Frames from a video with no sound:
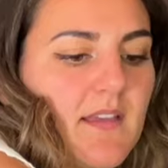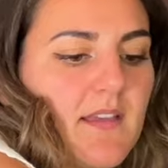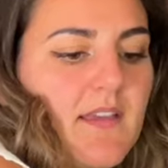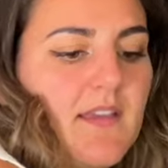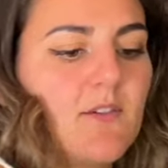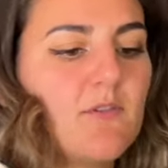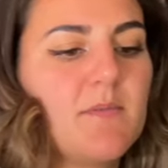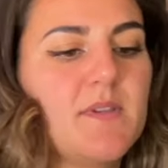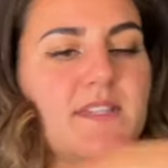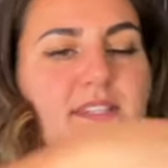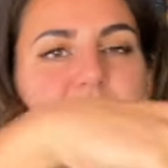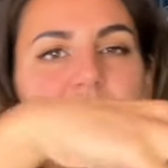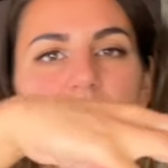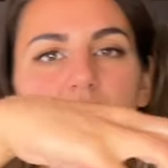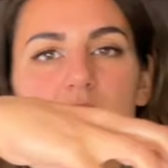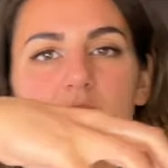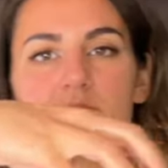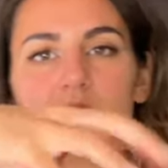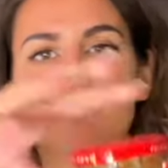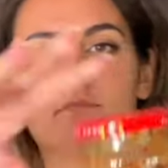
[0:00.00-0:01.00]
Et on met ça.
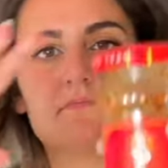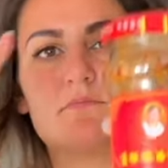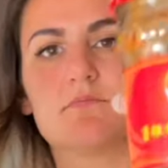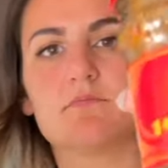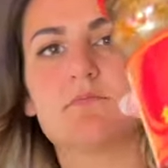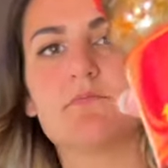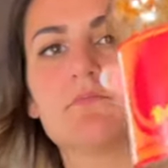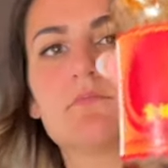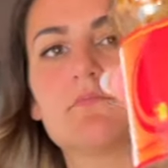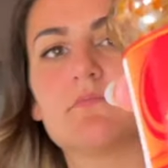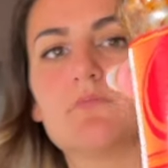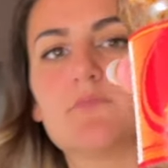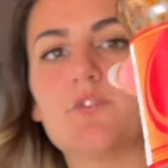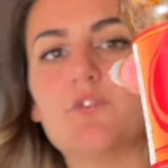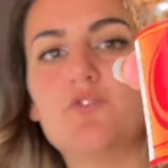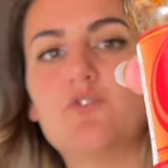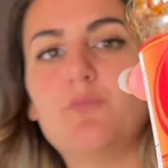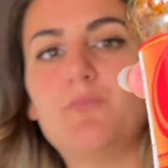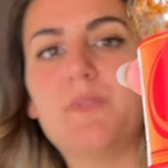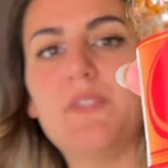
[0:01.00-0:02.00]

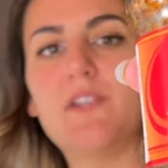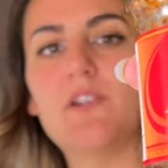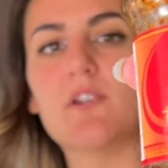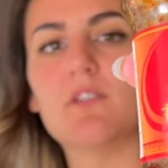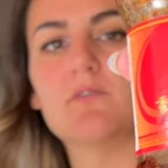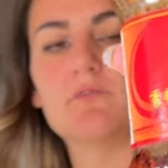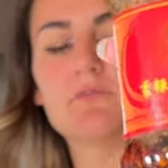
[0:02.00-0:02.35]
Du piquant.